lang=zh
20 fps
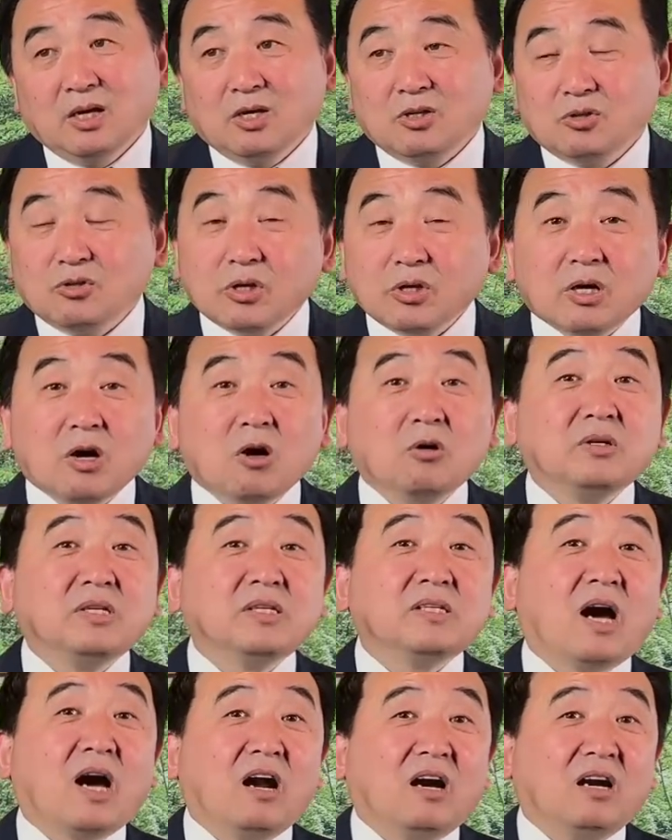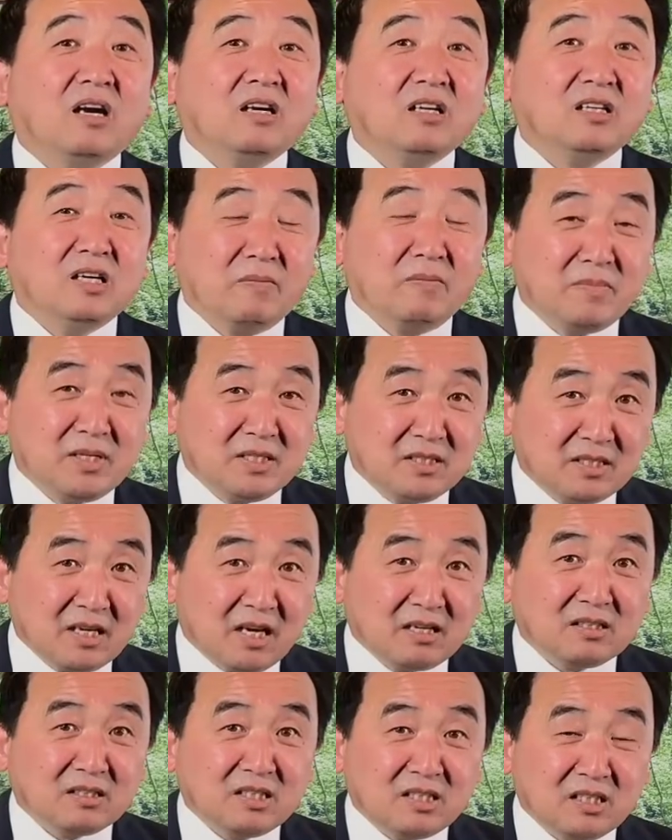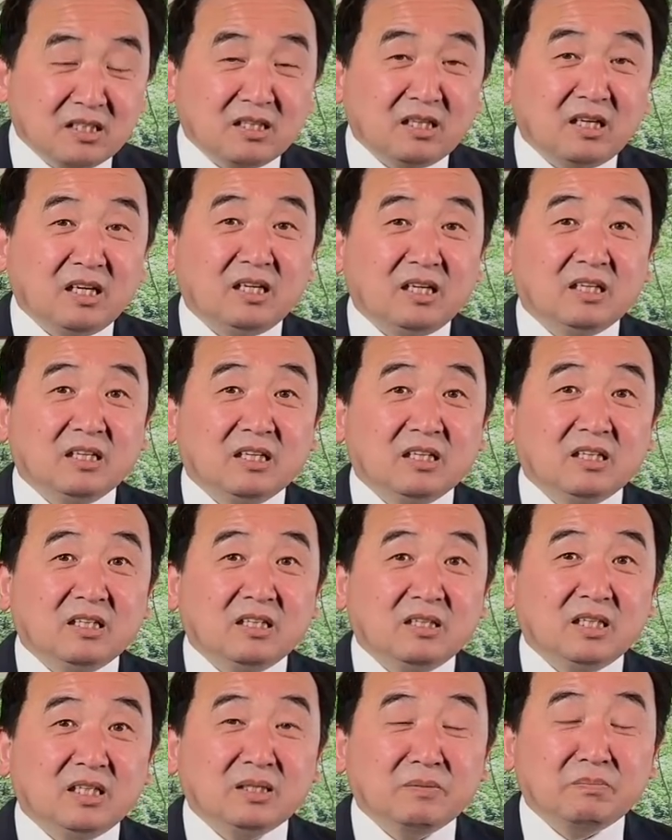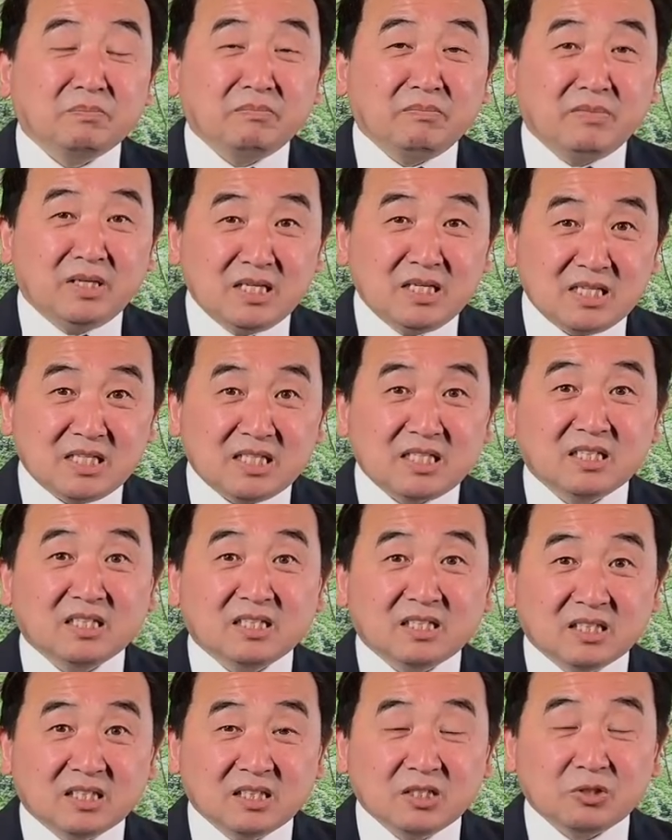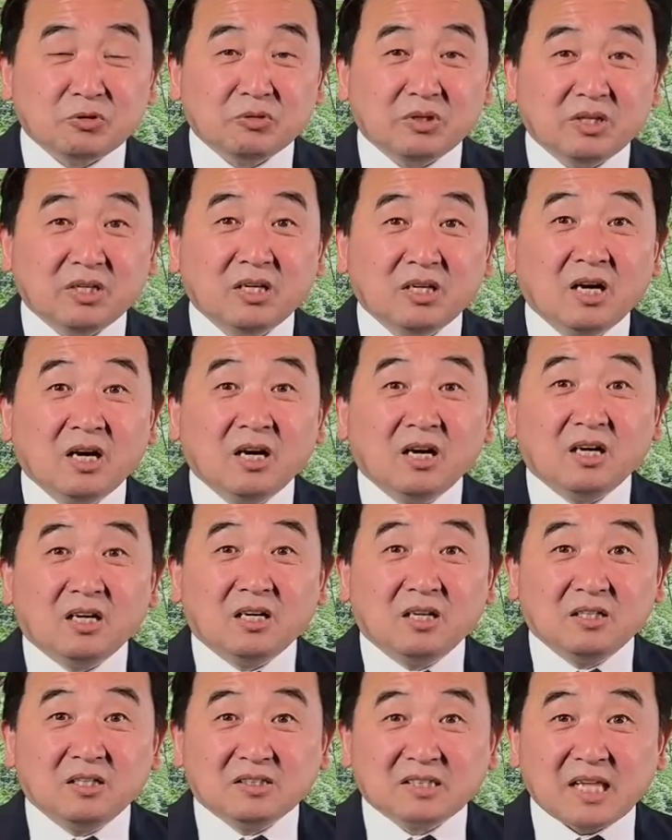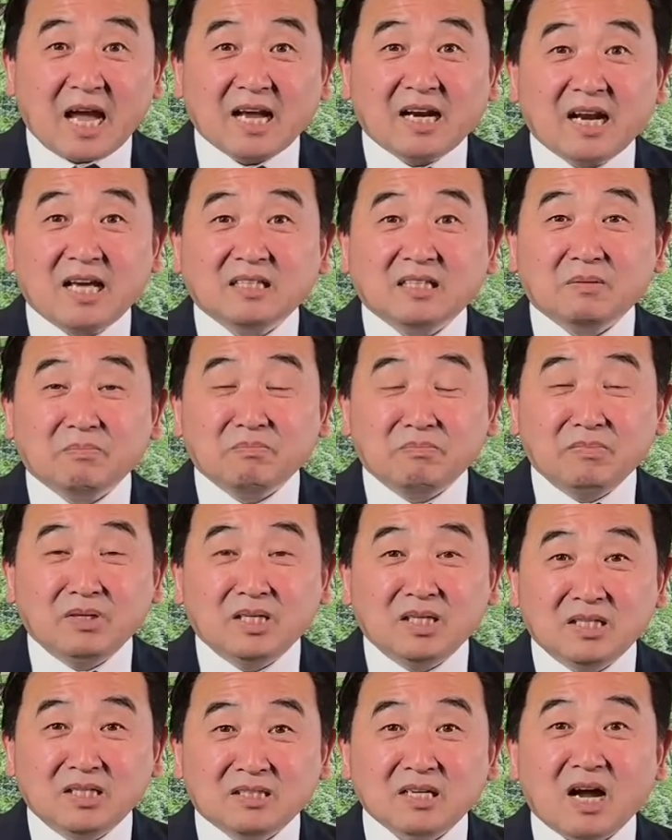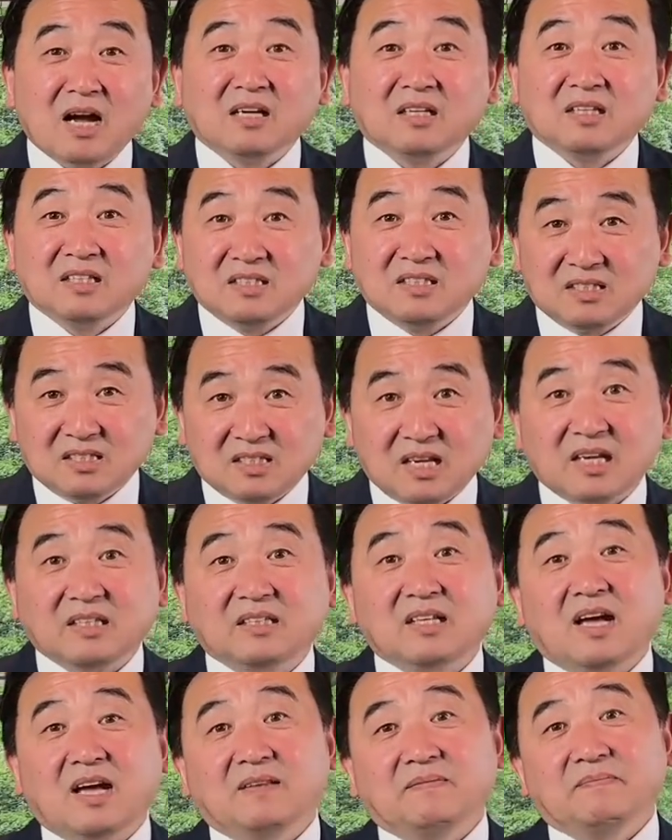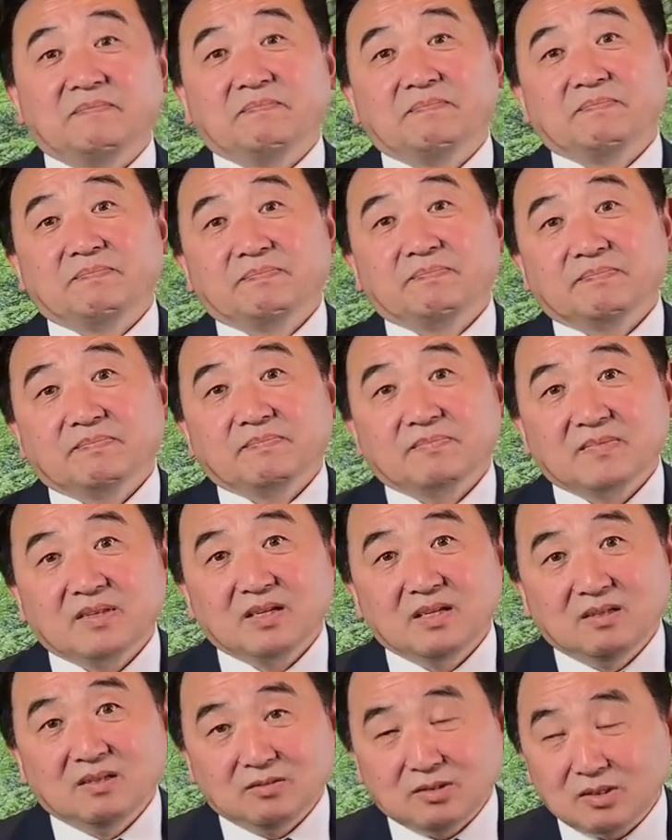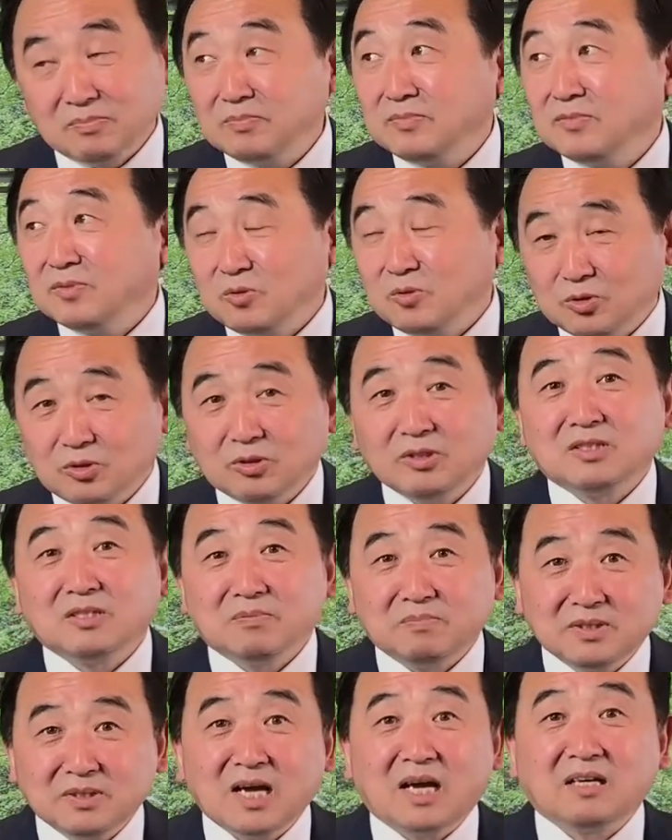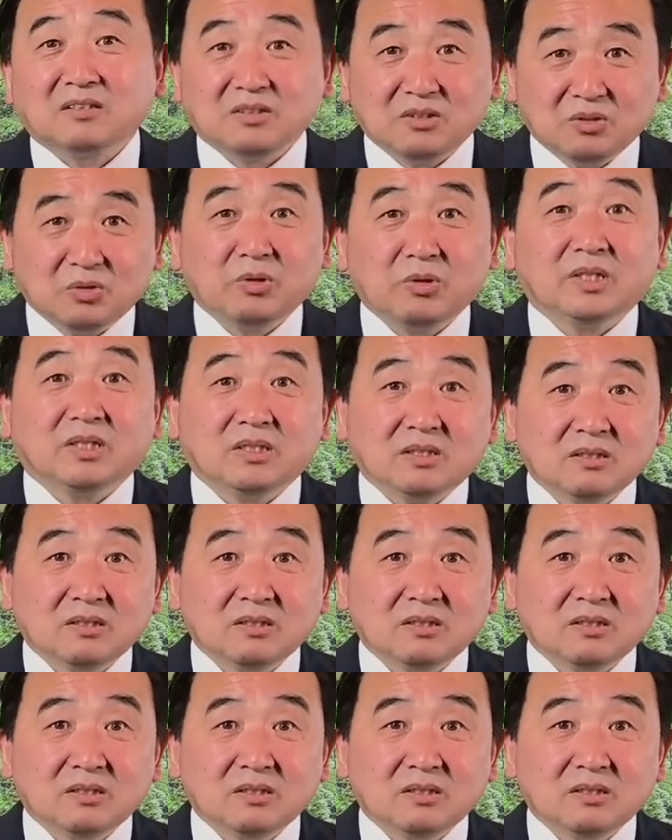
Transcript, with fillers: 最后一下人们将经历。因迷信科学而带来的迷障跟灾难，我真我觉得这么讲是对的。